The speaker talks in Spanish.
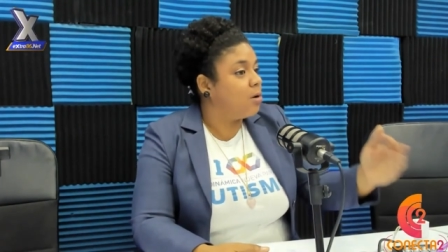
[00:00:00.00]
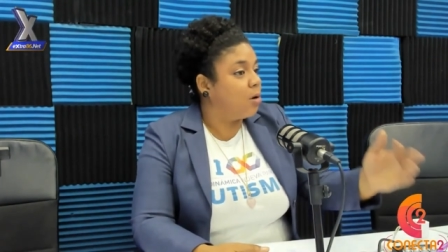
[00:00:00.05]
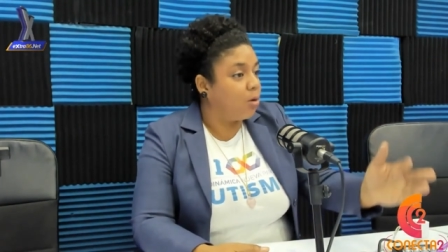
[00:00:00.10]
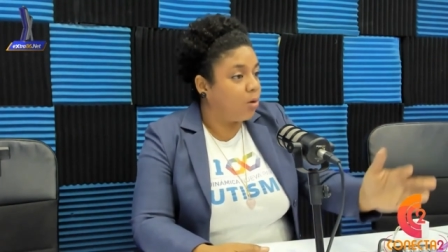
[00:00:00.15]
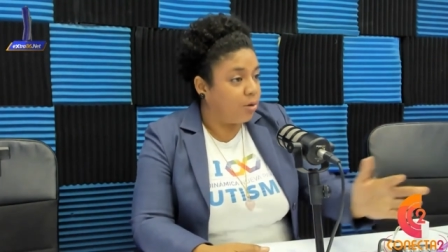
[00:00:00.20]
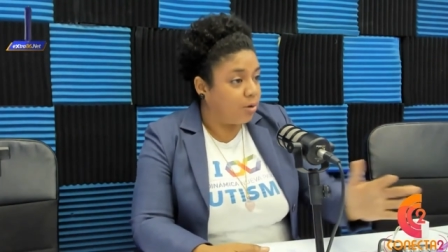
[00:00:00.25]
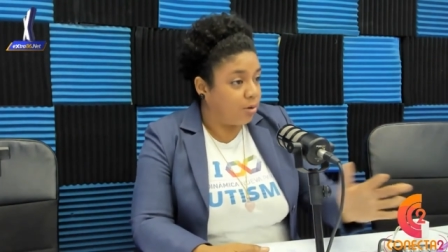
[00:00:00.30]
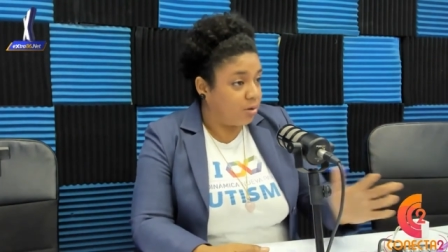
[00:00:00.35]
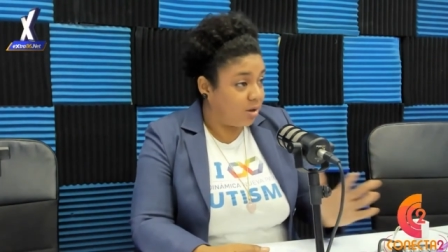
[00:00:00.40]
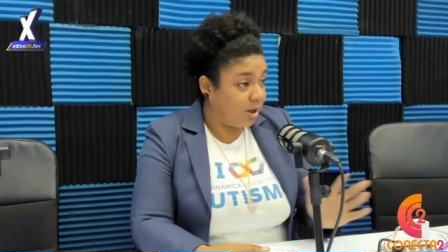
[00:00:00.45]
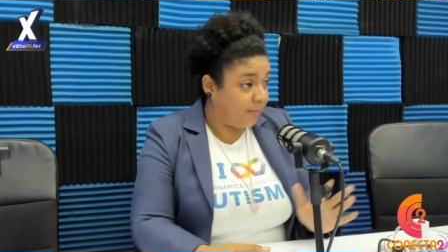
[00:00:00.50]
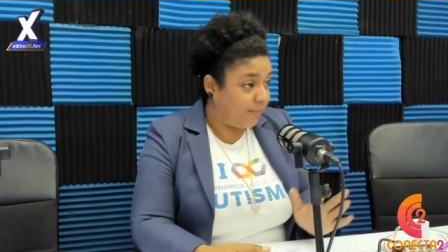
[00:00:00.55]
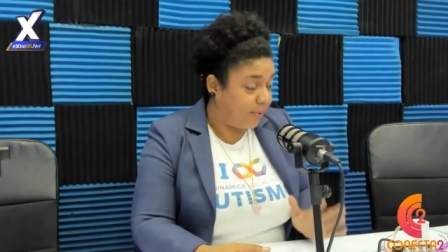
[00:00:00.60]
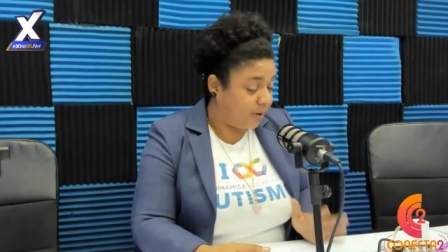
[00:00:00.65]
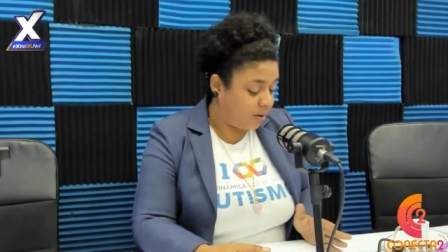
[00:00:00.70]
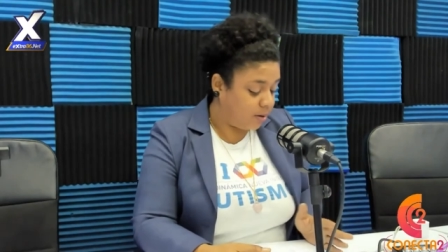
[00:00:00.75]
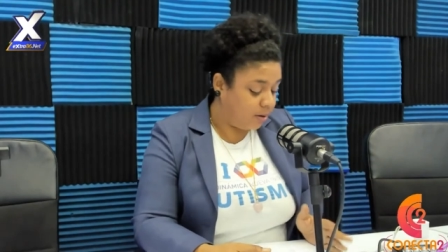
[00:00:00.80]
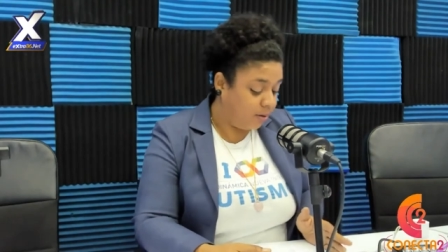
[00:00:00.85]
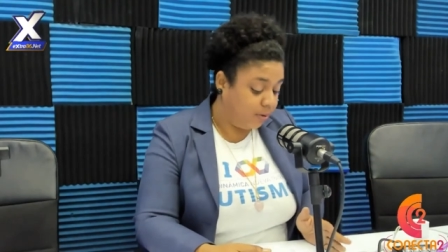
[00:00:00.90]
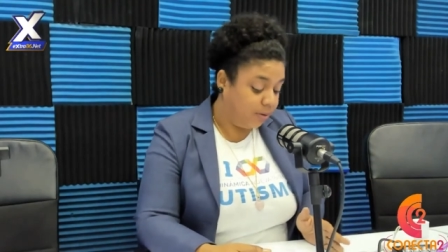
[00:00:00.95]
o con otras
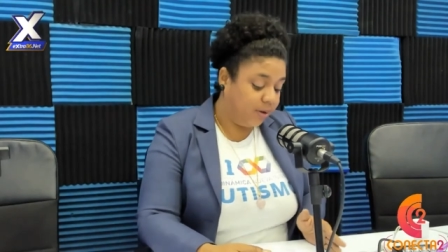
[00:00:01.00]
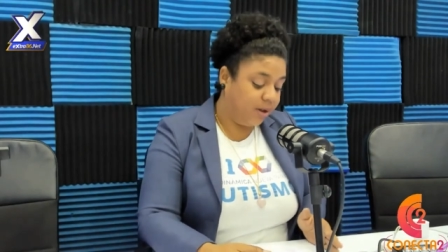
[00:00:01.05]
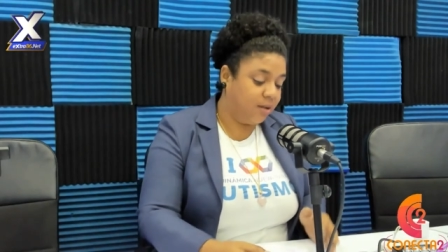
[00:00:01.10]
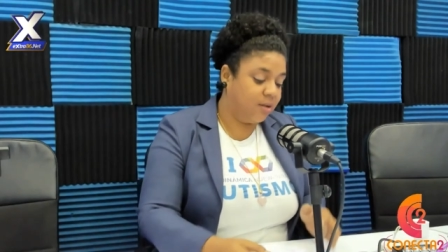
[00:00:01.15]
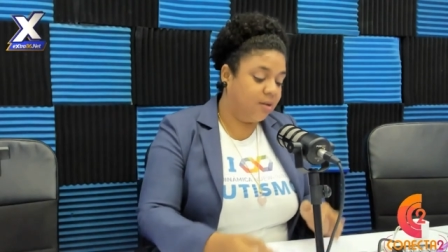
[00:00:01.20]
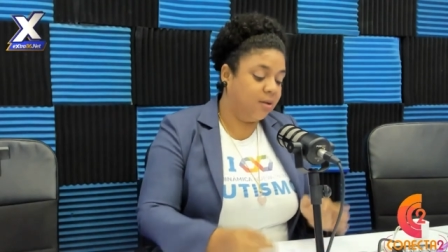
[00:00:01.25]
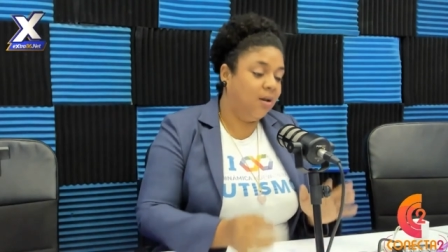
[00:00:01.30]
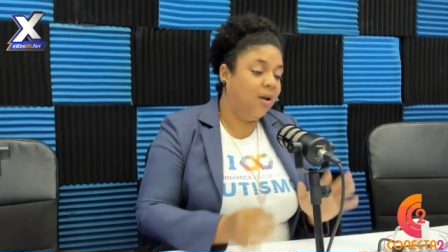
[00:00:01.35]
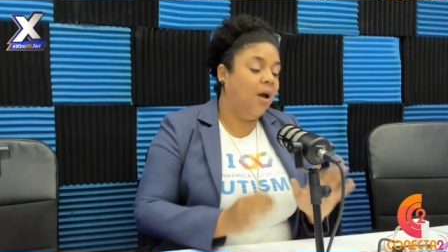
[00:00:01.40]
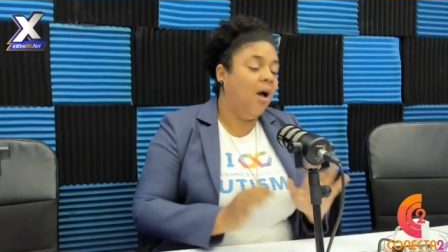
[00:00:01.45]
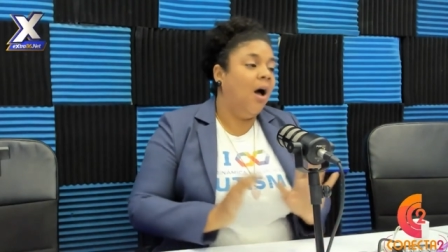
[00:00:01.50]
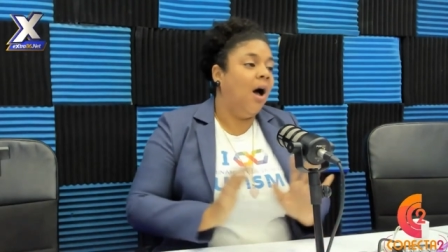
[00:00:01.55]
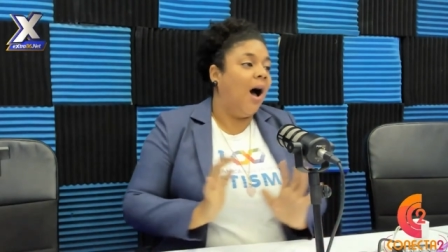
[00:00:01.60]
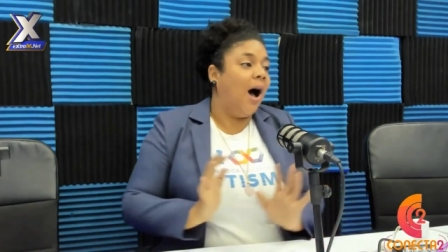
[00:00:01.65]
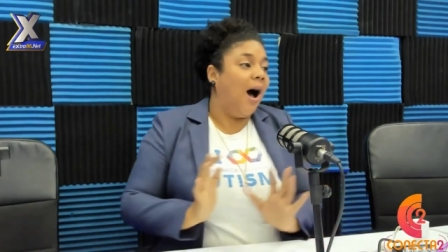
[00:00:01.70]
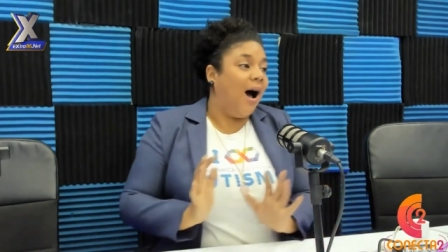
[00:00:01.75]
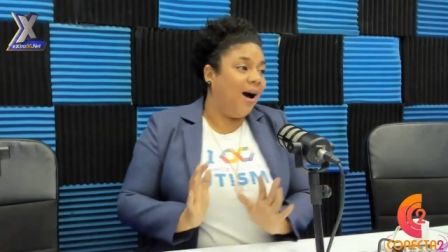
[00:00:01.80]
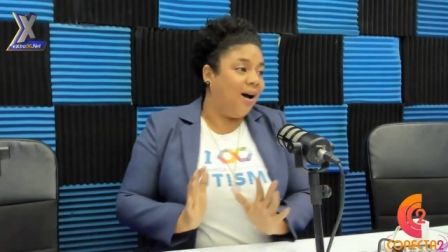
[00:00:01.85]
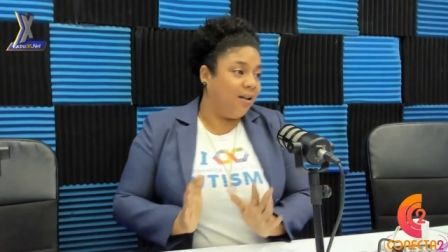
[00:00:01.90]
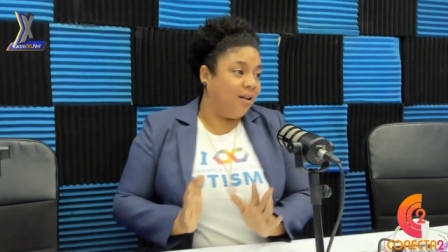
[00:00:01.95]
personas,
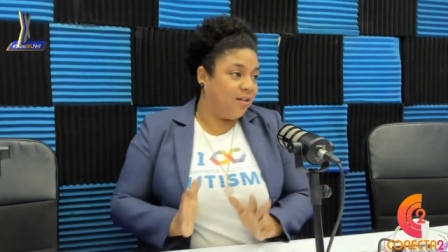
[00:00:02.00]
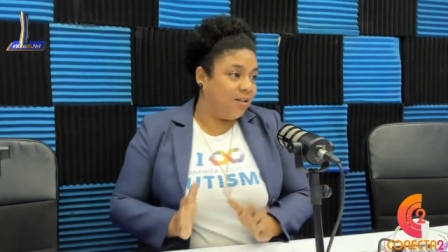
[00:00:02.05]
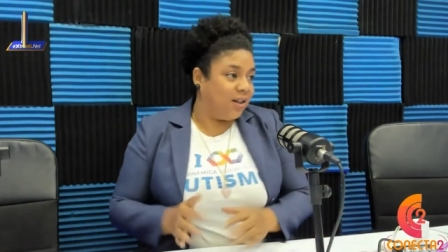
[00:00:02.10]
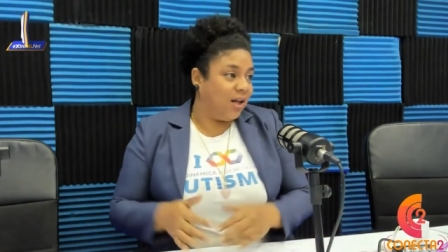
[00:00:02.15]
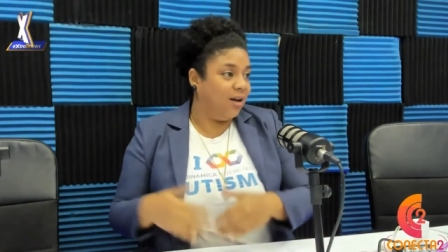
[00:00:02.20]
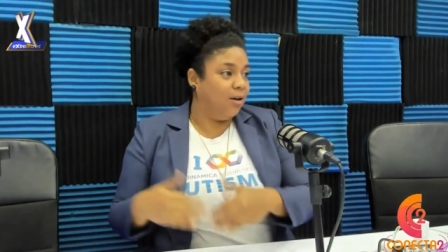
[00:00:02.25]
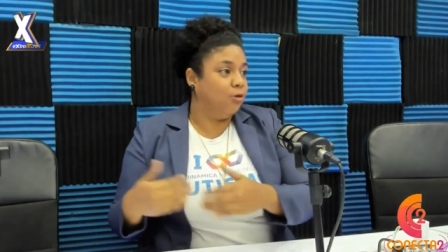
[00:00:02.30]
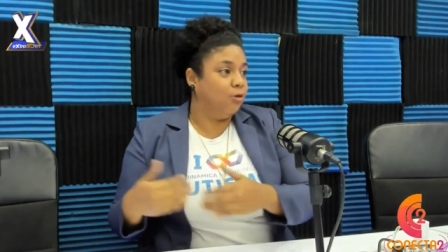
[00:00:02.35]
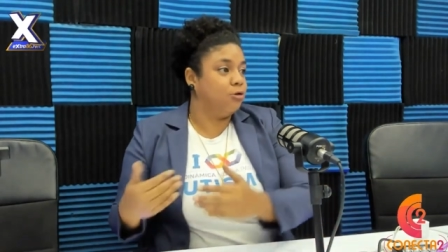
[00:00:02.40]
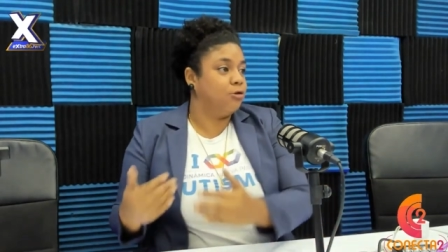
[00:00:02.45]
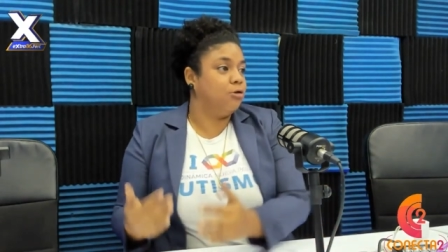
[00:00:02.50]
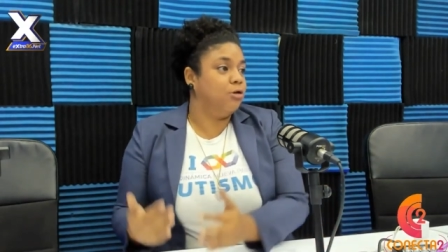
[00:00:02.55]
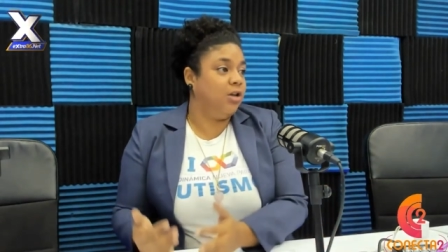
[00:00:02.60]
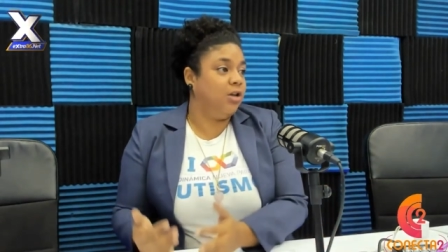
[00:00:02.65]
hasta los